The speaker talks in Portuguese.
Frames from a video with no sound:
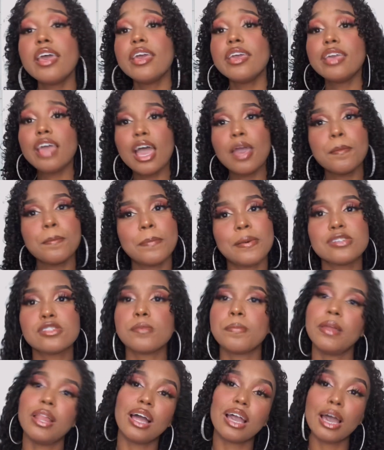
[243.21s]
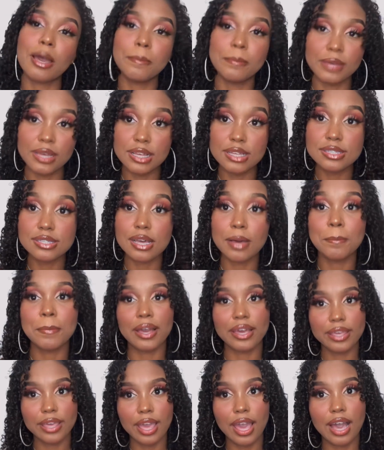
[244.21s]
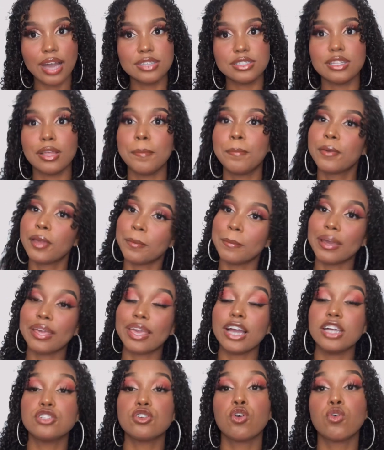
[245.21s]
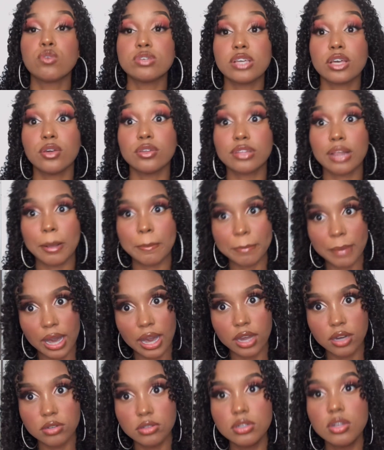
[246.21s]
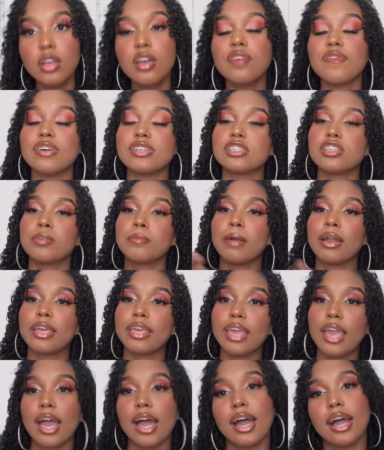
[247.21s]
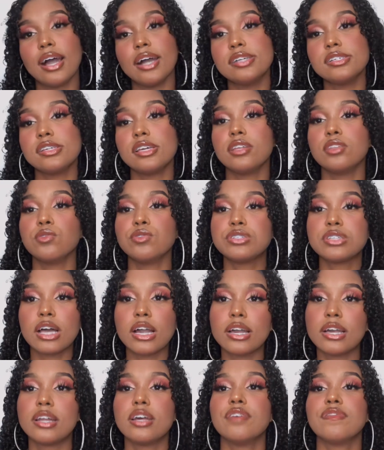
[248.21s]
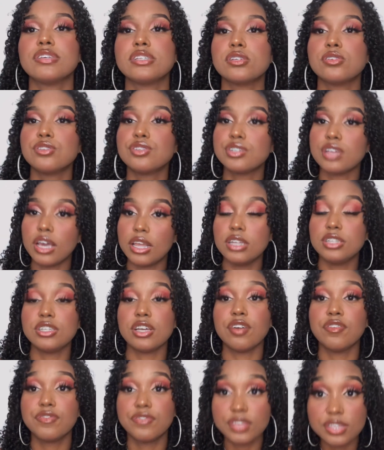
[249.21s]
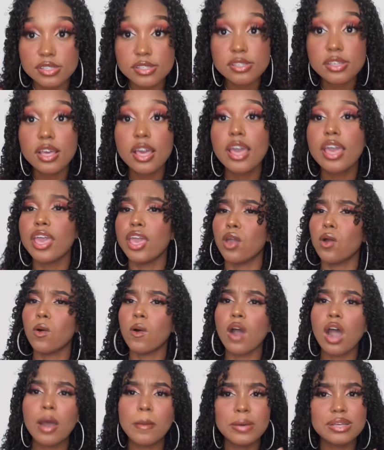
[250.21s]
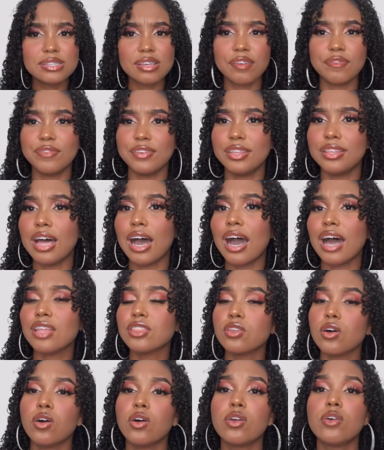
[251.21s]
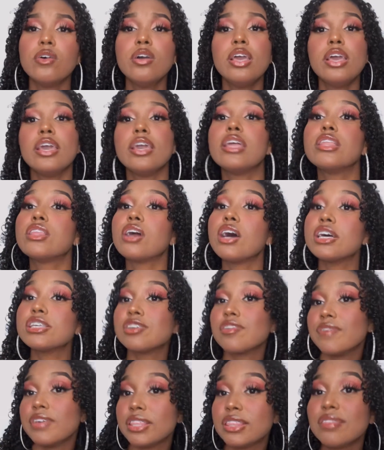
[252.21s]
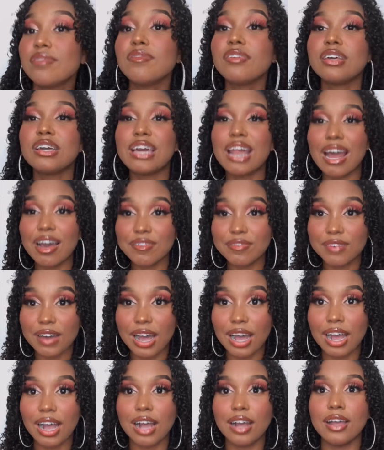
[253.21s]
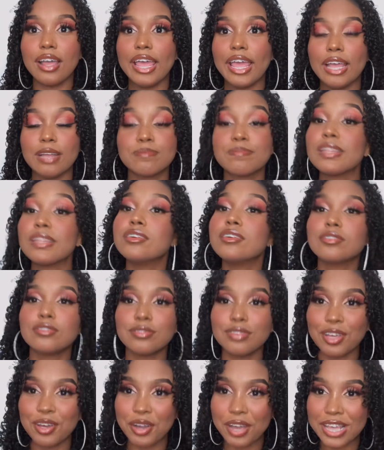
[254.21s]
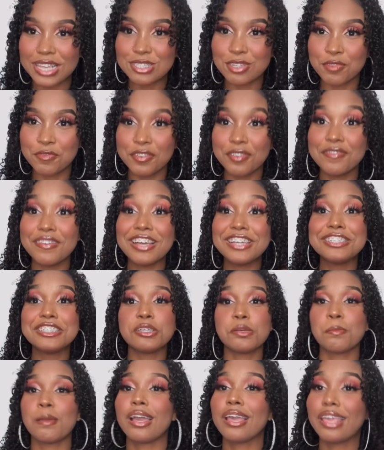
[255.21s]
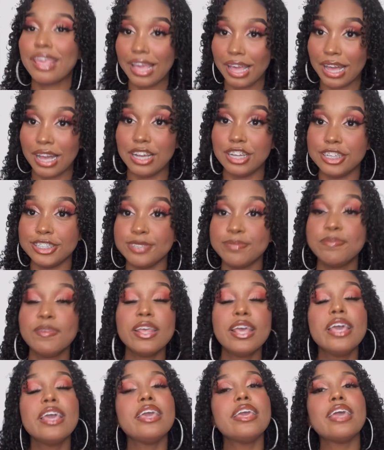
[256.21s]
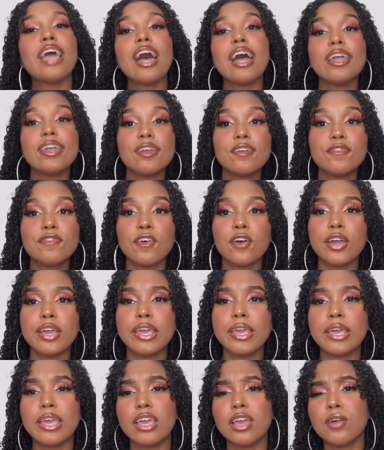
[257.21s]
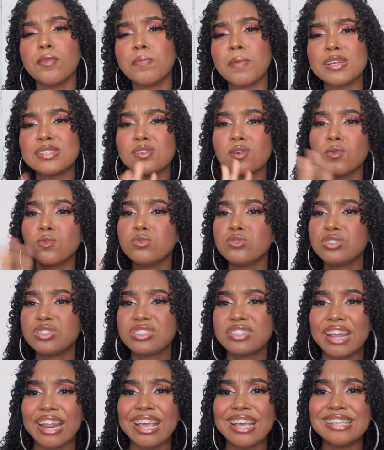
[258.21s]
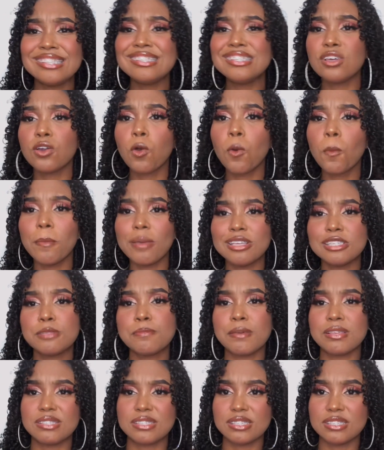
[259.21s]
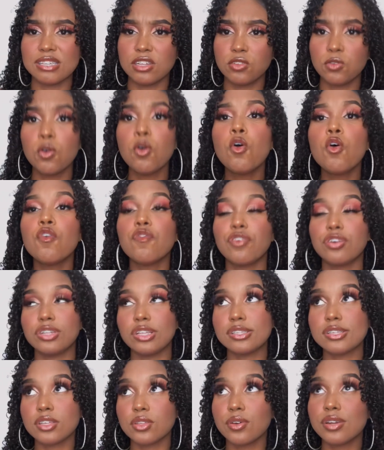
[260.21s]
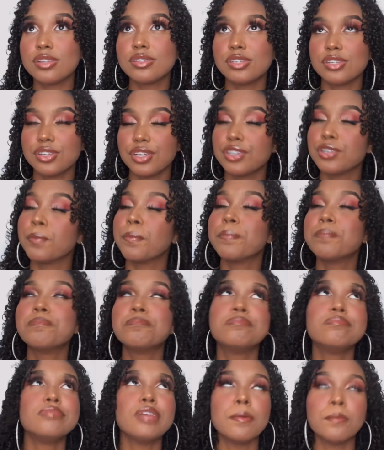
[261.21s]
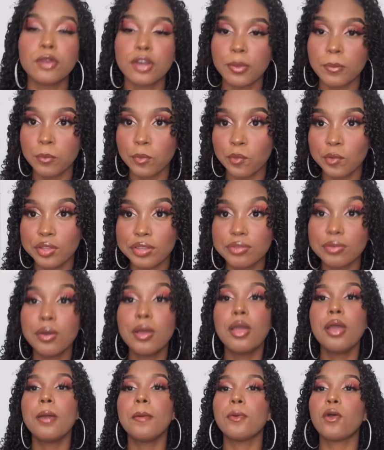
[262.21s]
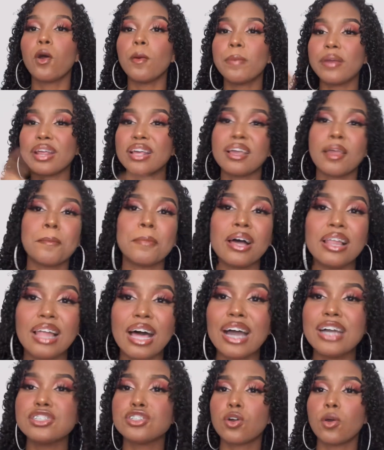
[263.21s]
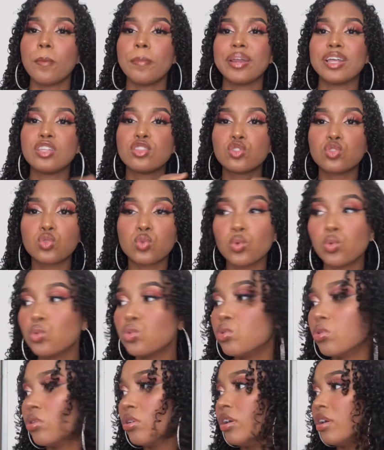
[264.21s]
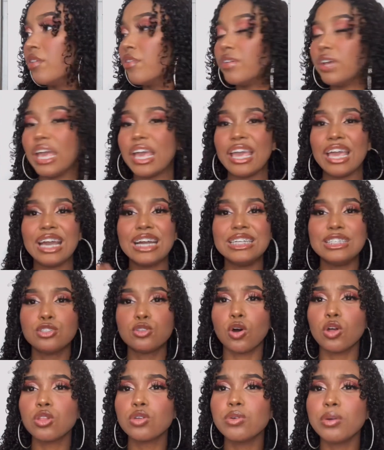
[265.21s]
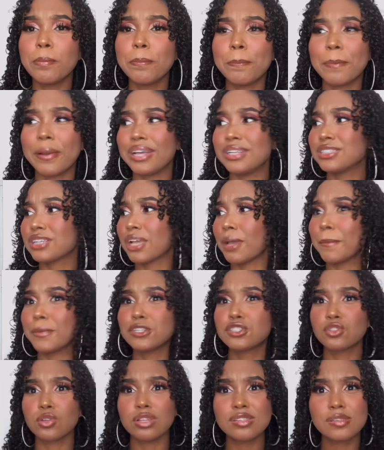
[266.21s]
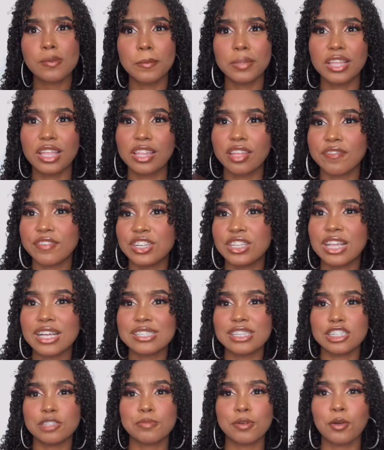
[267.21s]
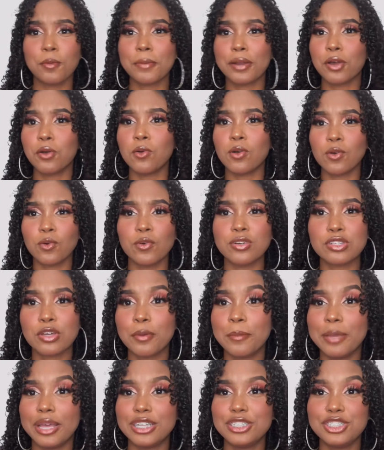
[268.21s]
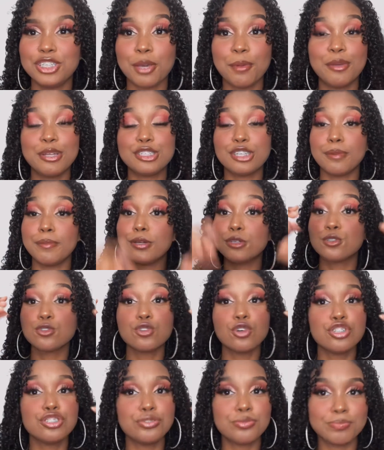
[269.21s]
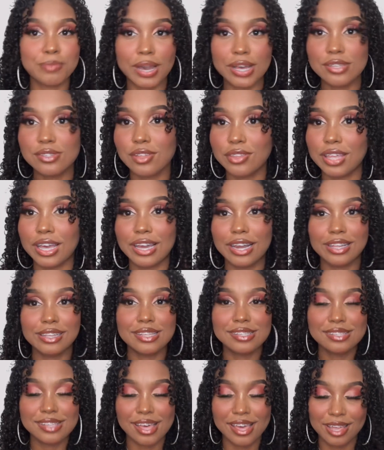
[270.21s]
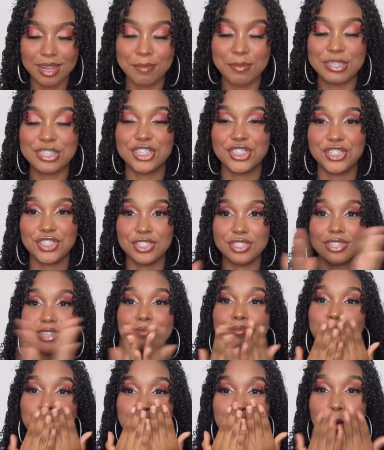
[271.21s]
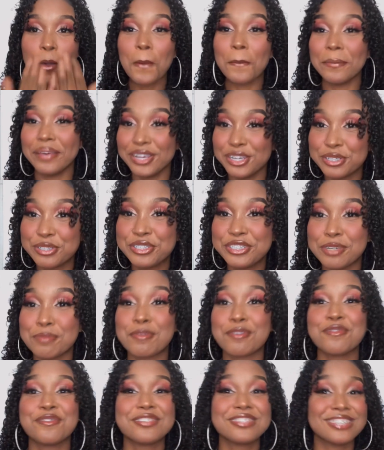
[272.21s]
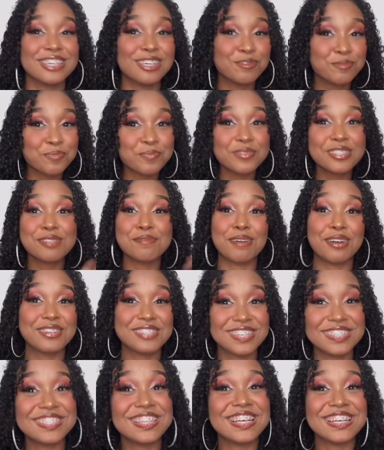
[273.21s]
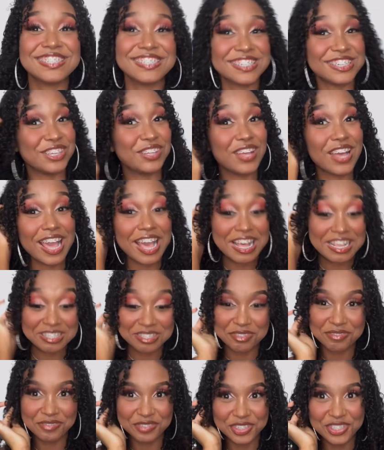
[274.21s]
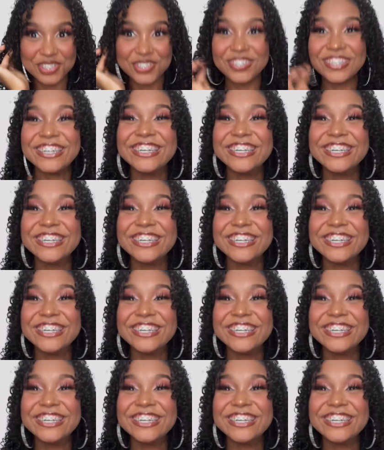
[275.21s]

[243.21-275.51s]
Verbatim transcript: E aí me passou pela cabeça maquiagem, né? Porque maquiagem é uma coisa que eu trabalho fazendo maquiagem, no Instagram, fazendo challenge afins. Eu amo essa vida, adoro. Então eu resolvi gravar, é, eu resolvi investir em maquiagem. E aí foi, eu passei uns 3, 5 meses pesquisando fornecedores. Sim, gente, eu demorei muito. Comprei embalagem, comprei tudo. É, todo, praticamente toda semana ia na Avenida 7 pra comprar alguma coisa com minha tia. Minha tia me ajudou demais, eu tenho a agradecer a ela, minha tia China. Beijo, tia, pra você. Espero que vocês estejam assistindo esse vídeo.